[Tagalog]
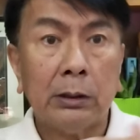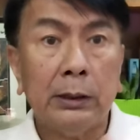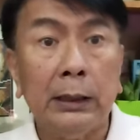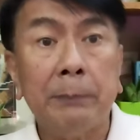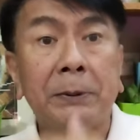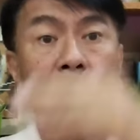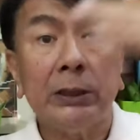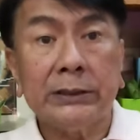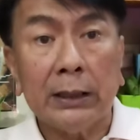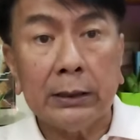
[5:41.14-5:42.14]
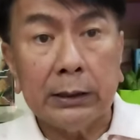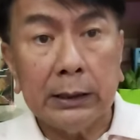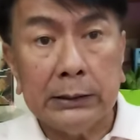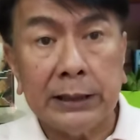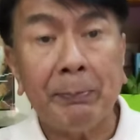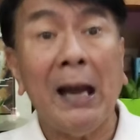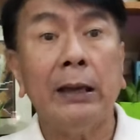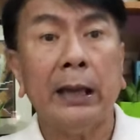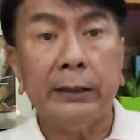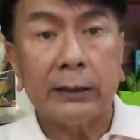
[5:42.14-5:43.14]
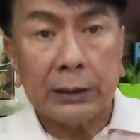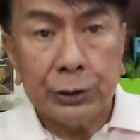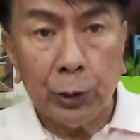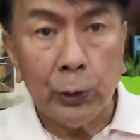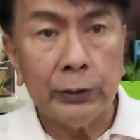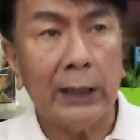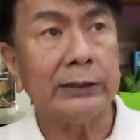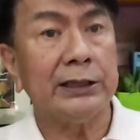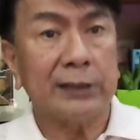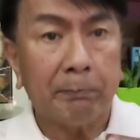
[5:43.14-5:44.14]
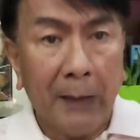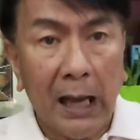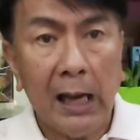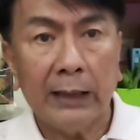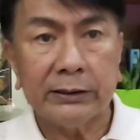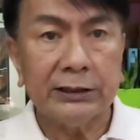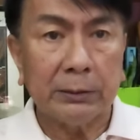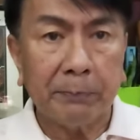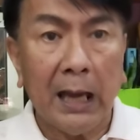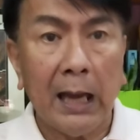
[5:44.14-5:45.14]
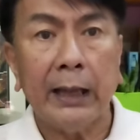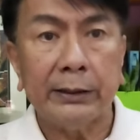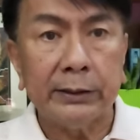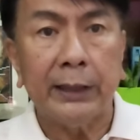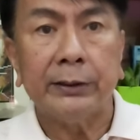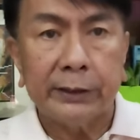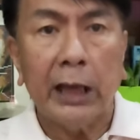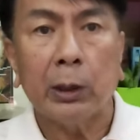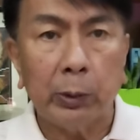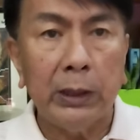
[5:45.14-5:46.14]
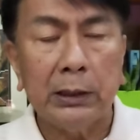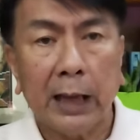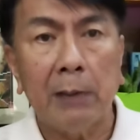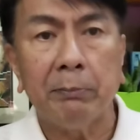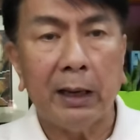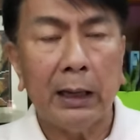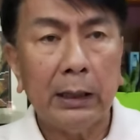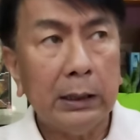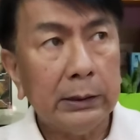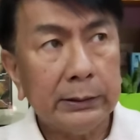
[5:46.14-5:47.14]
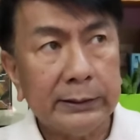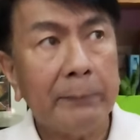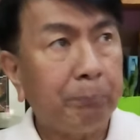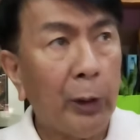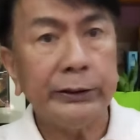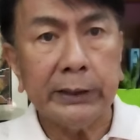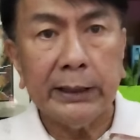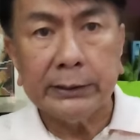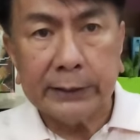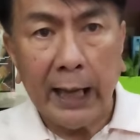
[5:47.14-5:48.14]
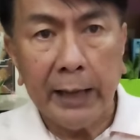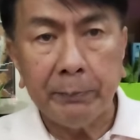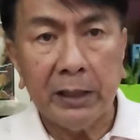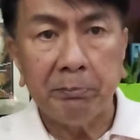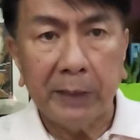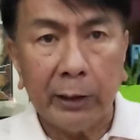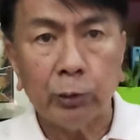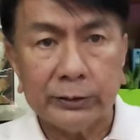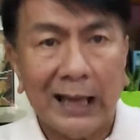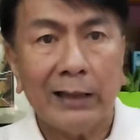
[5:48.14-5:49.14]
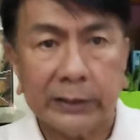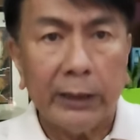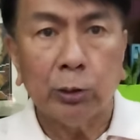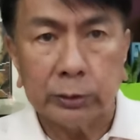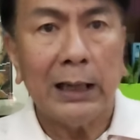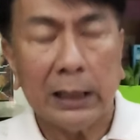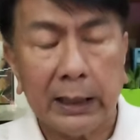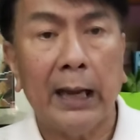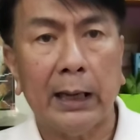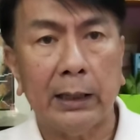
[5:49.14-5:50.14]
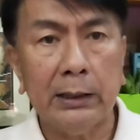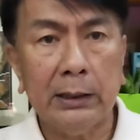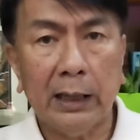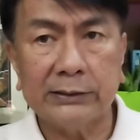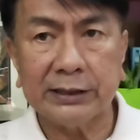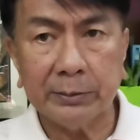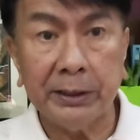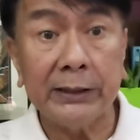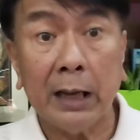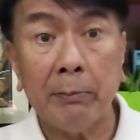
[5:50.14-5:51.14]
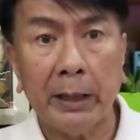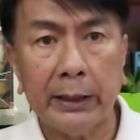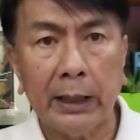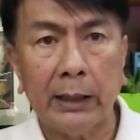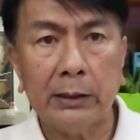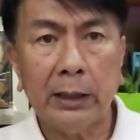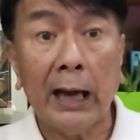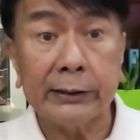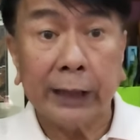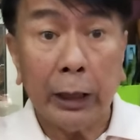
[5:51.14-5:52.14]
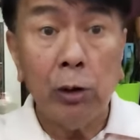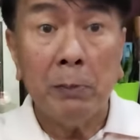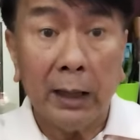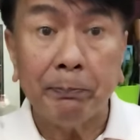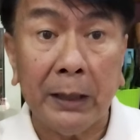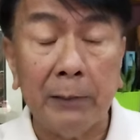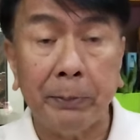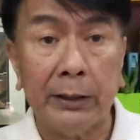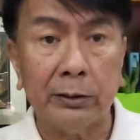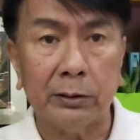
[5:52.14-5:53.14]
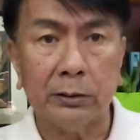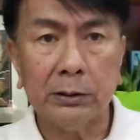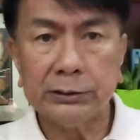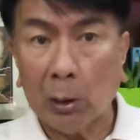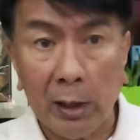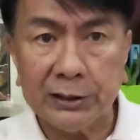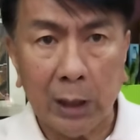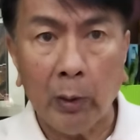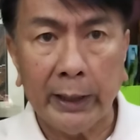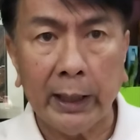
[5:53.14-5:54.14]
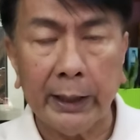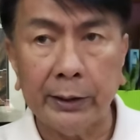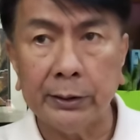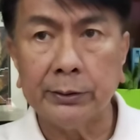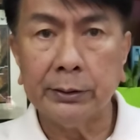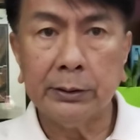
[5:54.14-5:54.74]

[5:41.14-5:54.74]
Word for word: lilipas ulit ang isa pang henerasyon at isa pa at isa pa and then there will come that point in time na meron tatayo talaga at sasabihin tama na. At kayong mga Pilipino, sawang-sawa na kayo.